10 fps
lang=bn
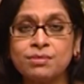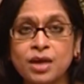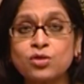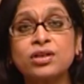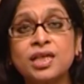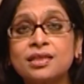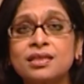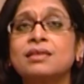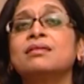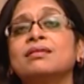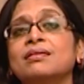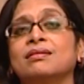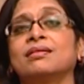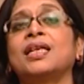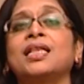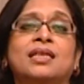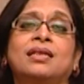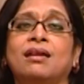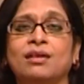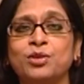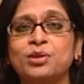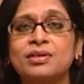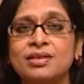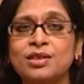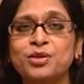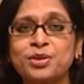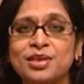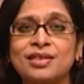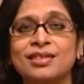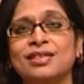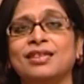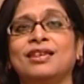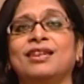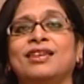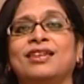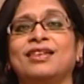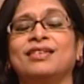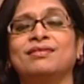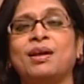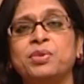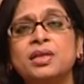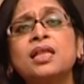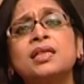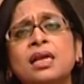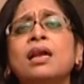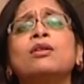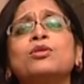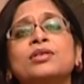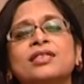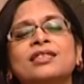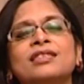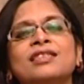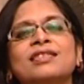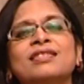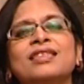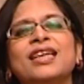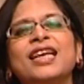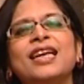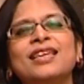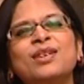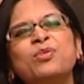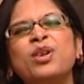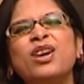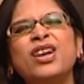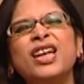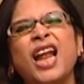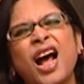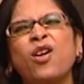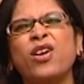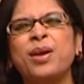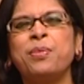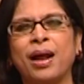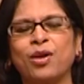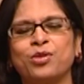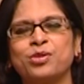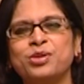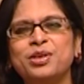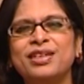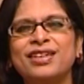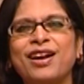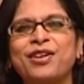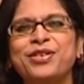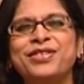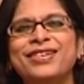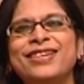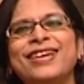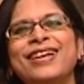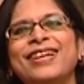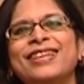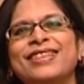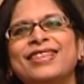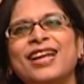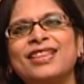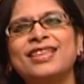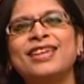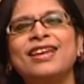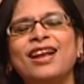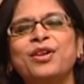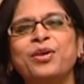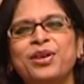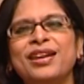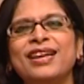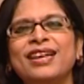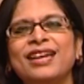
মাংস খেয়েছেন দাঁত খিলাল করতে ইচ্ছা করছে আপনি দাঁত খিলাল করছেন এটা মনে হয় না করাই ভালো কারণ দাঁত খিলাল করলে